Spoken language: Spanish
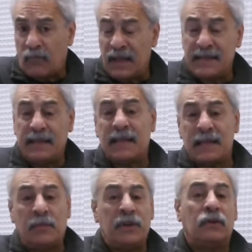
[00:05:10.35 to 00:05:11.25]
Ese día
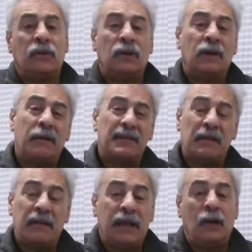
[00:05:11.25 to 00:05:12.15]
ya y dijo, no, no
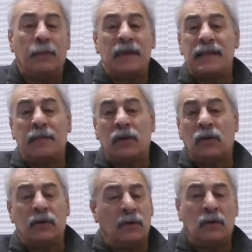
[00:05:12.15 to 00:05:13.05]
¿sabes qué? Lo pensé
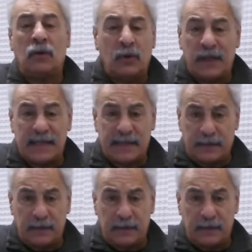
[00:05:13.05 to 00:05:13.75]
mejor, no, no voy a hacer.